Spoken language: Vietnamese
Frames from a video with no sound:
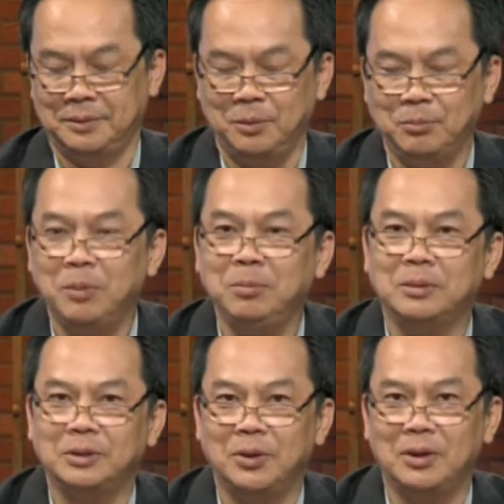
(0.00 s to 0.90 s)
thống đốc
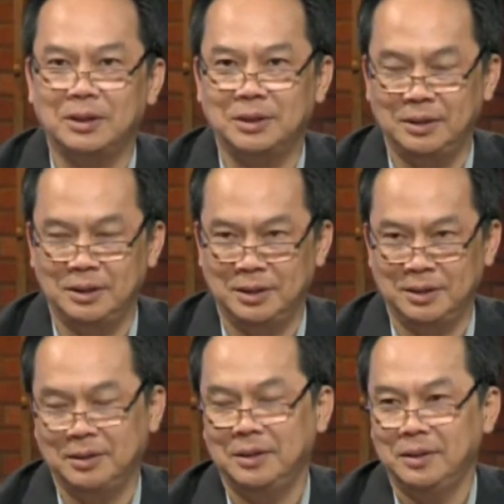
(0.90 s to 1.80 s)
cho à,
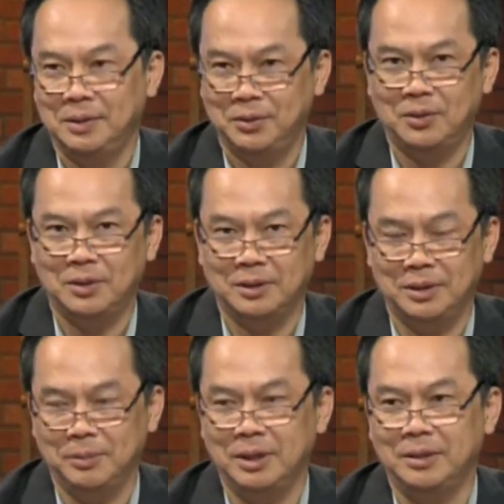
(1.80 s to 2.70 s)
cho
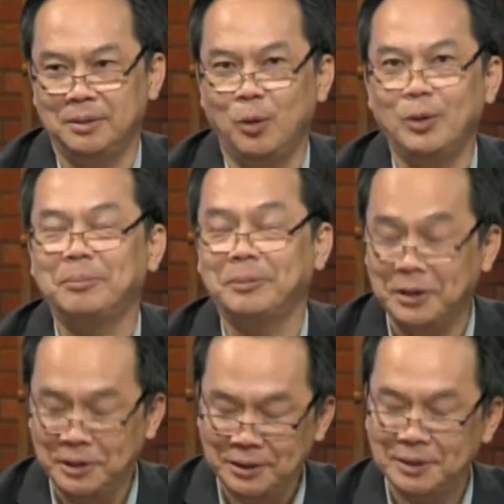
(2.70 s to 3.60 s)
nhiệm kỳ 4 năm
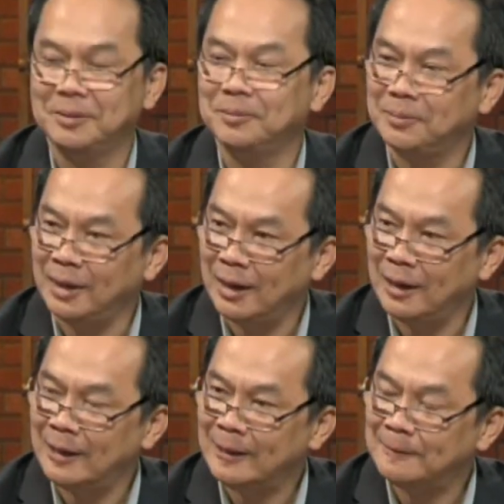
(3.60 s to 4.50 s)
tới.
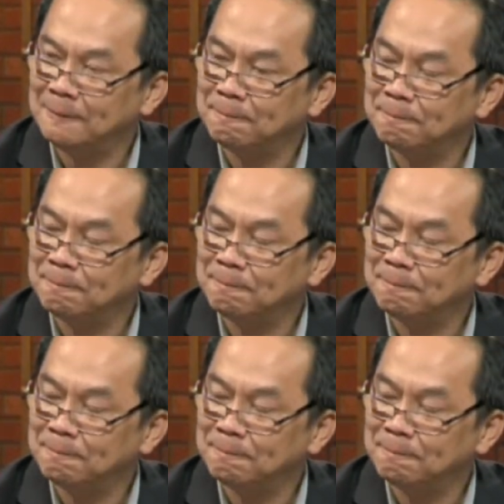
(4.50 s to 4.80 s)
Như vậy